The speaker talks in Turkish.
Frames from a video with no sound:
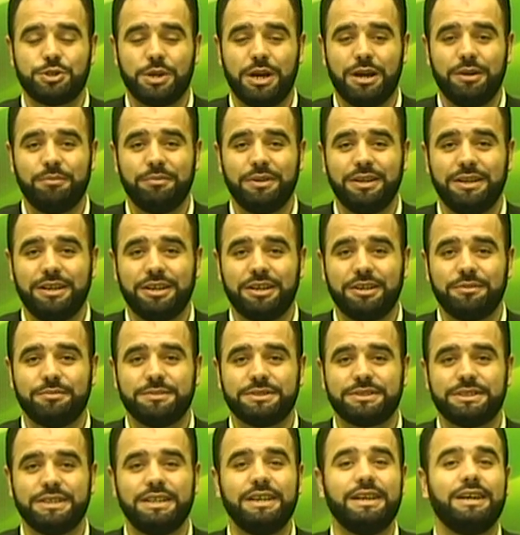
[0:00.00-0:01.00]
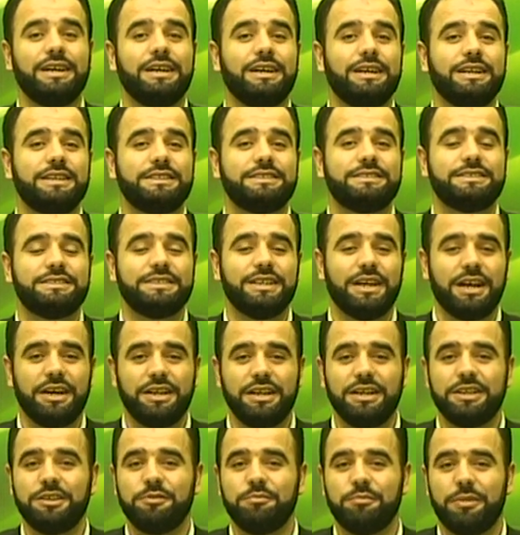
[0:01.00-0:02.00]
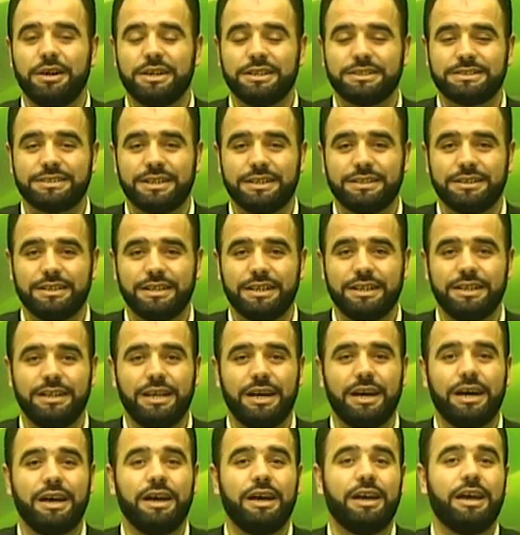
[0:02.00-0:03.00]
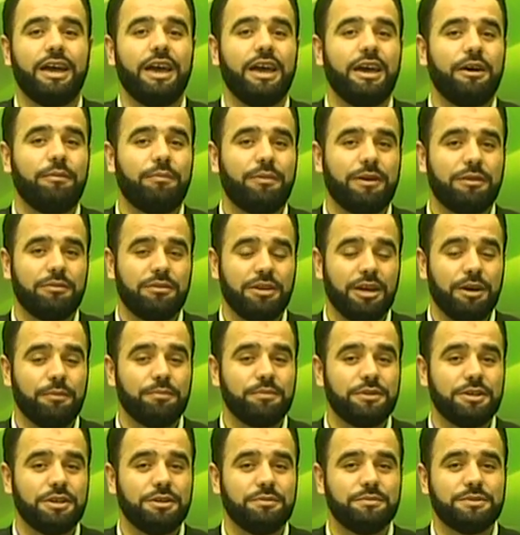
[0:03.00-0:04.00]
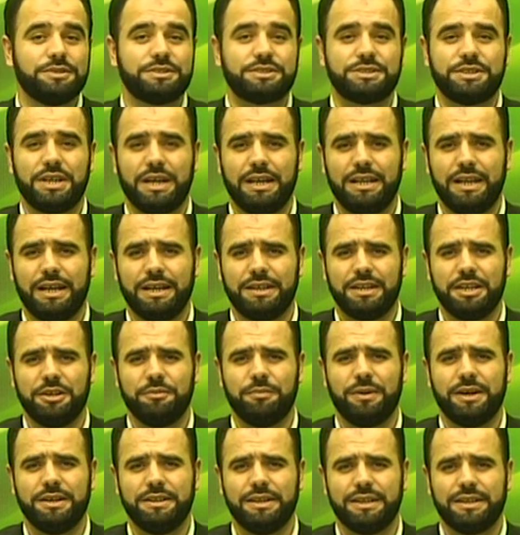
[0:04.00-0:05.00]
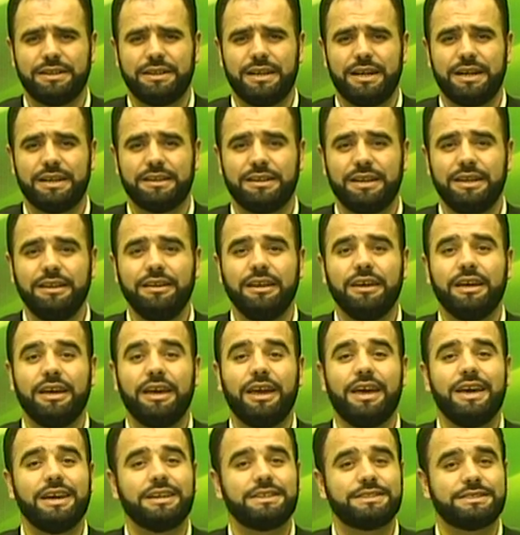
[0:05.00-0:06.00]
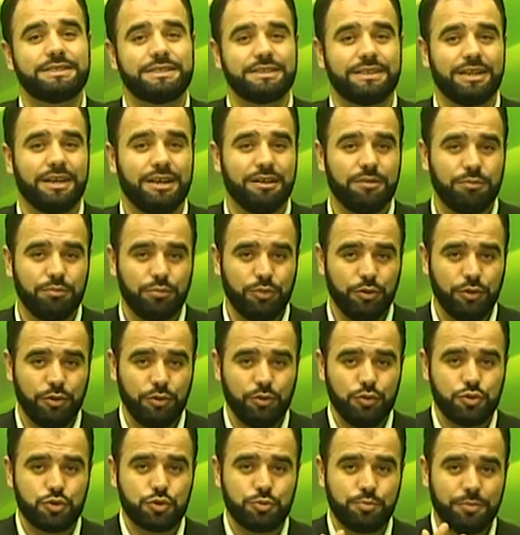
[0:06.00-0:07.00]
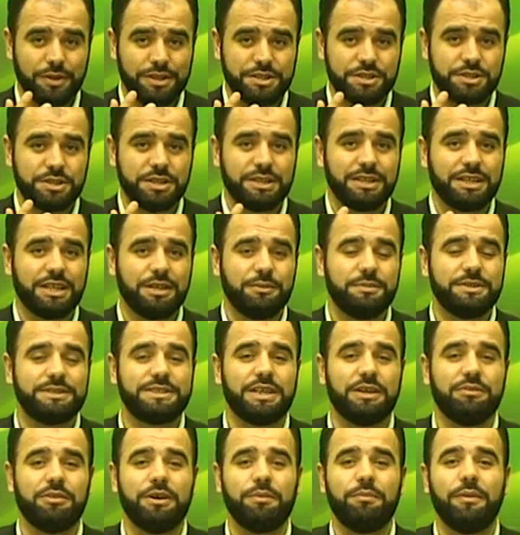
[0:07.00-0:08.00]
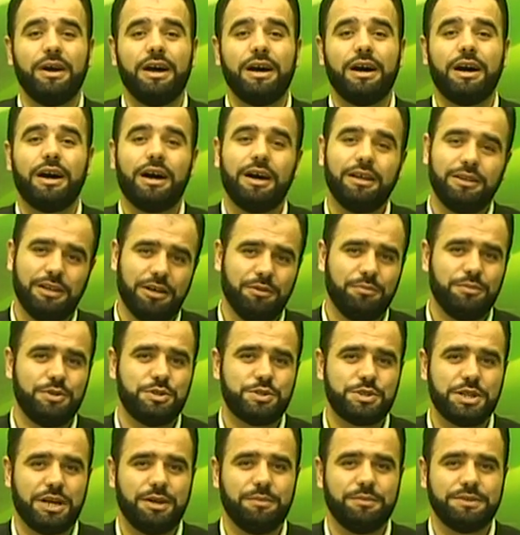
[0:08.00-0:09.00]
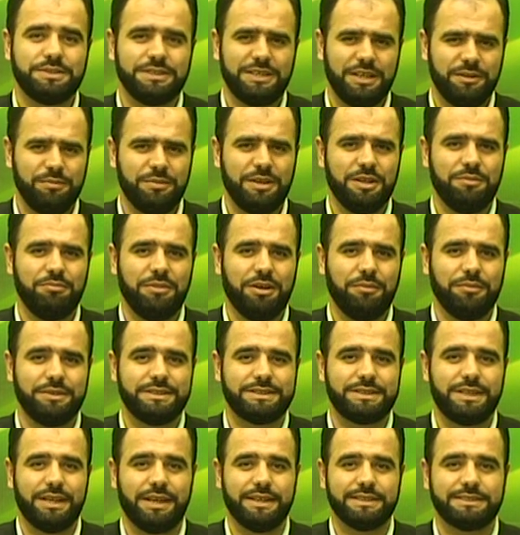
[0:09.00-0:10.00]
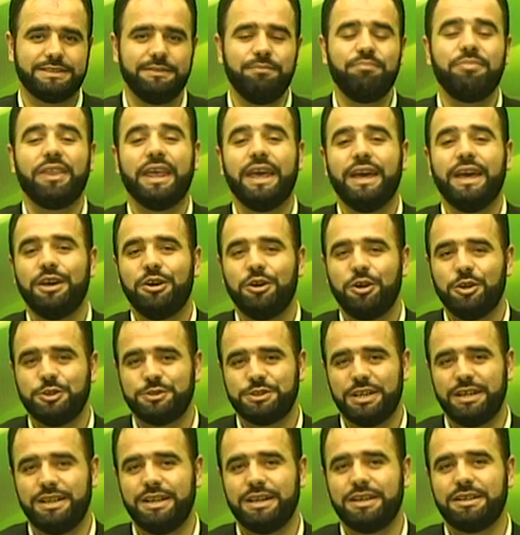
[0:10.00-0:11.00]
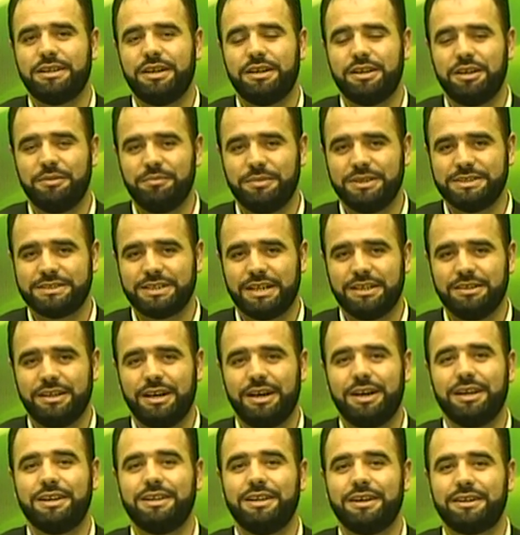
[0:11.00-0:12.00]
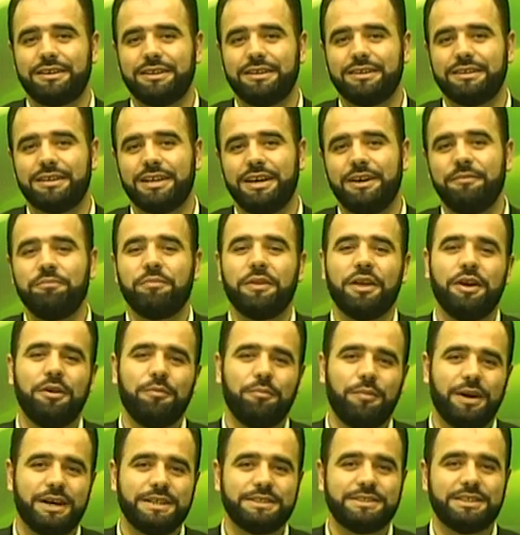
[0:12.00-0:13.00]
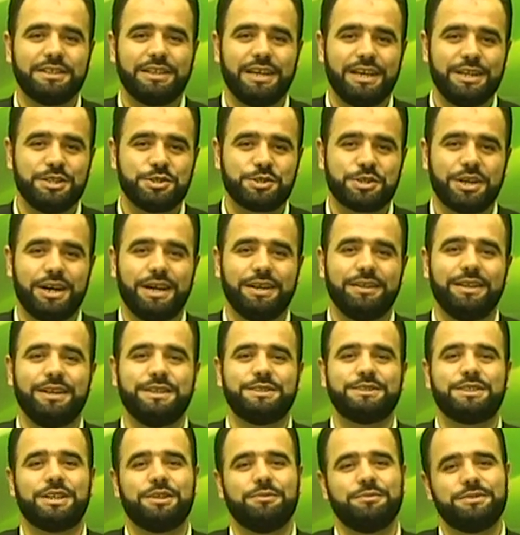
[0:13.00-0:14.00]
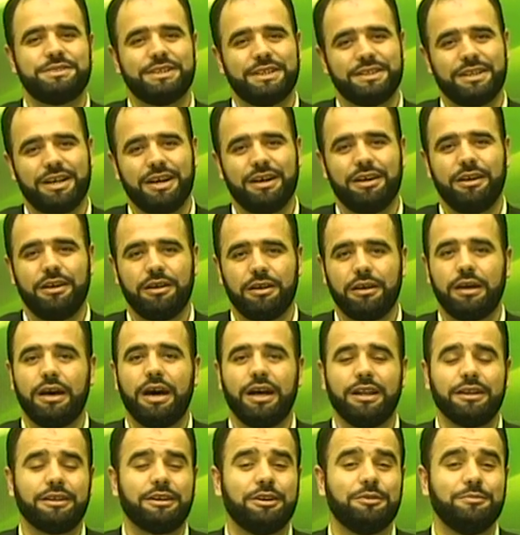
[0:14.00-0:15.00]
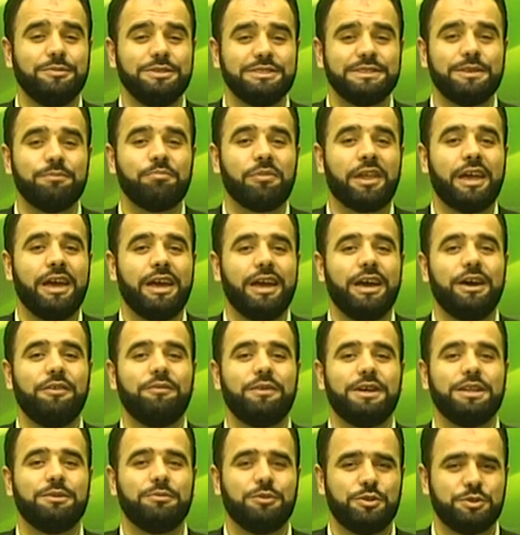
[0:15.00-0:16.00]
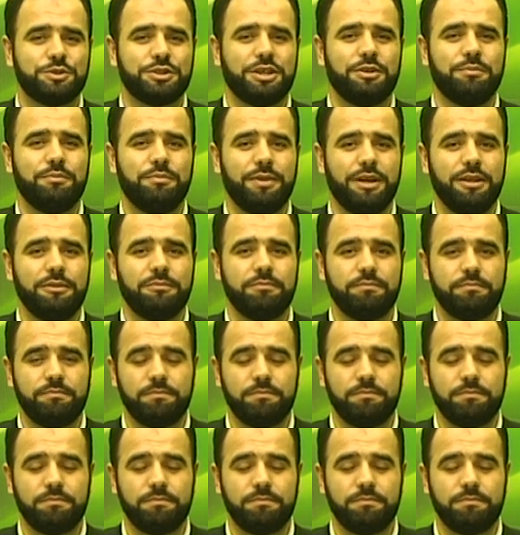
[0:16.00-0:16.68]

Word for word: camilerimizi ziyaret maksadıyla yaptığımız şeyler, ibadetlerden ekstra bu üç mescit gibi sevap alamayacağımızı da bilmemiz lazım. Özellikle Ramazan aylarında bazı genç kardeşlerimiz ya da halkımız, efendim hocam ben